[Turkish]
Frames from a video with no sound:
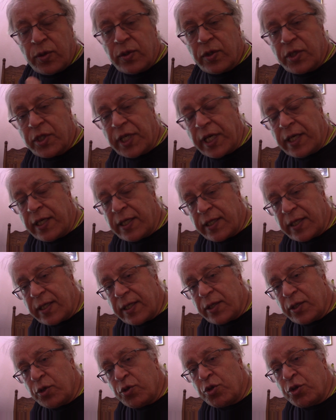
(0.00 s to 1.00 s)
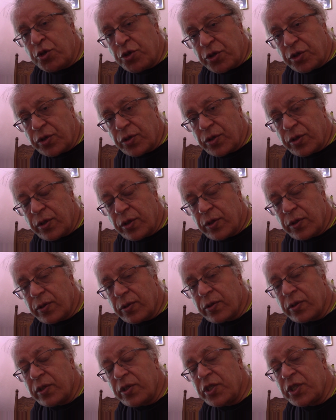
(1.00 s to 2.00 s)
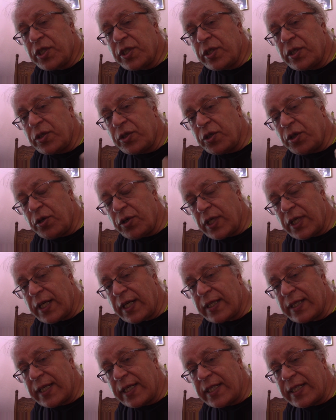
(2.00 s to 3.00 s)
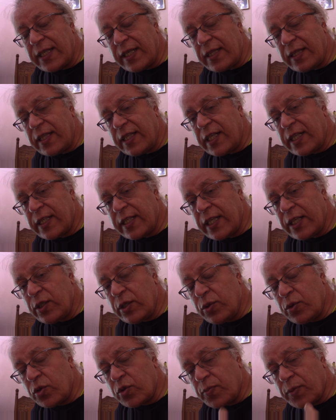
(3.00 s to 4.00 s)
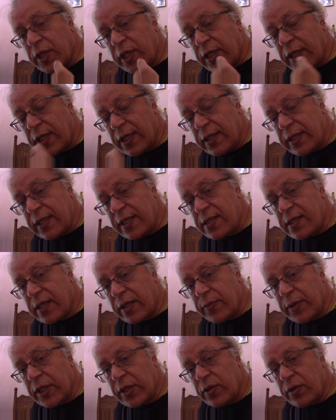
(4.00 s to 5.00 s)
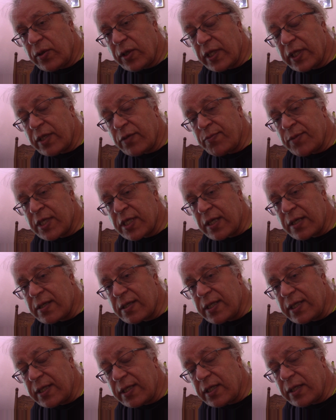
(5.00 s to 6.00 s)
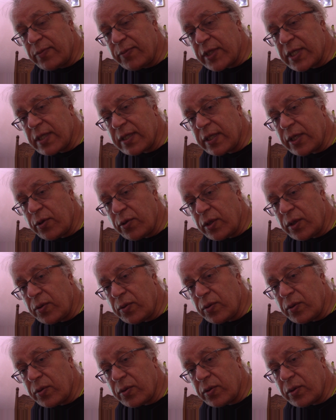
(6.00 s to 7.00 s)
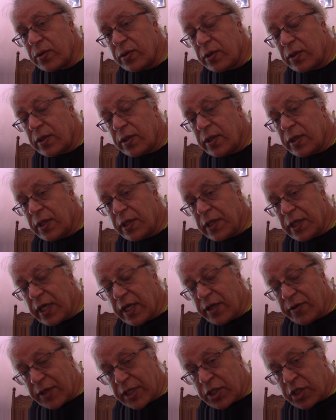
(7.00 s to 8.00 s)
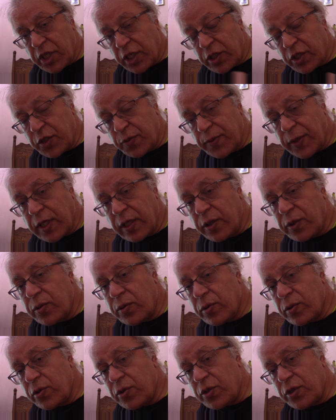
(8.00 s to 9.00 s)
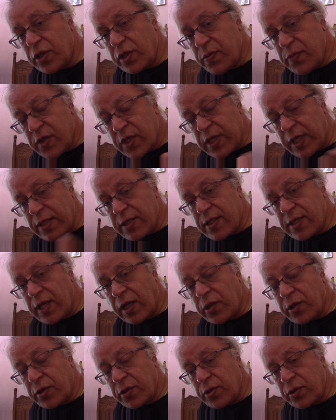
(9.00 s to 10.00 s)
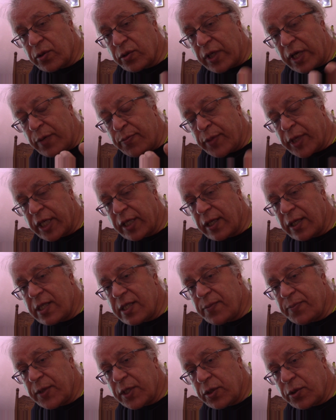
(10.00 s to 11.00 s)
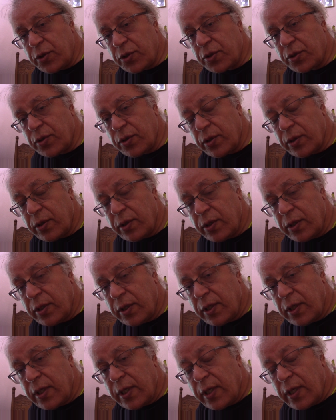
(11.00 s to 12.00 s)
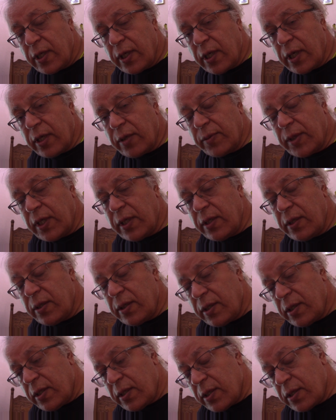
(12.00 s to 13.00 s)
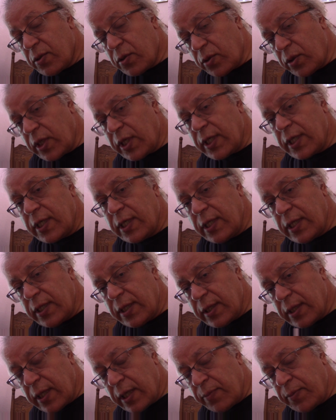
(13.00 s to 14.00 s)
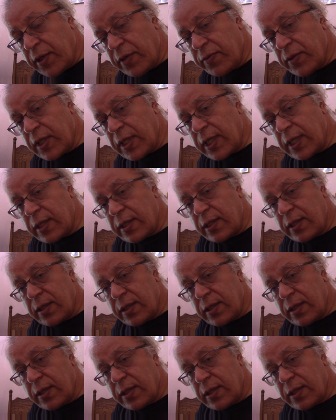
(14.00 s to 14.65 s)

şeydi, gücüydü. Onun için köylerden, kentlerden gruplar halinde İslam'a giriyorlardı. Bizans'ın yıkılması da öyle oldu. Evet çatışmalar oldu çünkü Bizans saldırıyordu, emperyalist bir güçtü. Ama sonraki Emeviler,